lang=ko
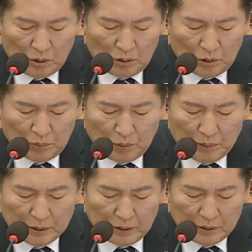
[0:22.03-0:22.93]
고유
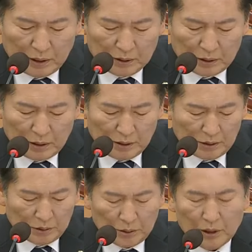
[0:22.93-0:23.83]
법안을
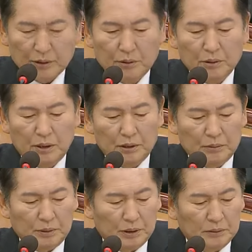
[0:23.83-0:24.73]
상정하여 논의하도록
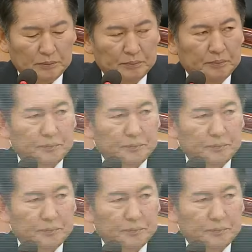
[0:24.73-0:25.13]
하겠습니다.